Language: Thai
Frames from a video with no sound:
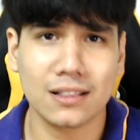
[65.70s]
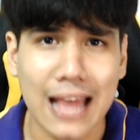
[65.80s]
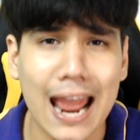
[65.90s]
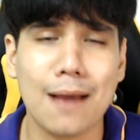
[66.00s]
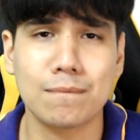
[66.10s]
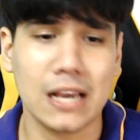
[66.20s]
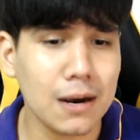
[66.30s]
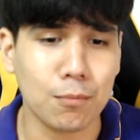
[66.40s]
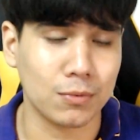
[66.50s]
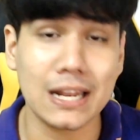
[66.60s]
ติดตามเย
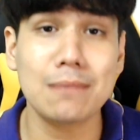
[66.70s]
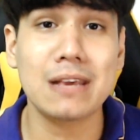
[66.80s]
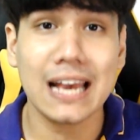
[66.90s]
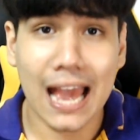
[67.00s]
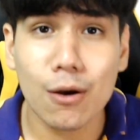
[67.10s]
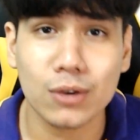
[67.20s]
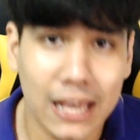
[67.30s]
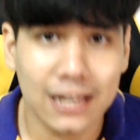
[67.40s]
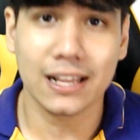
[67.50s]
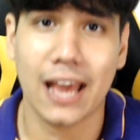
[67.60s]
อะ ผมจะได้มีข้าว
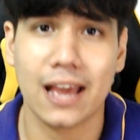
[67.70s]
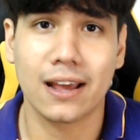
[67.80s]
กินไง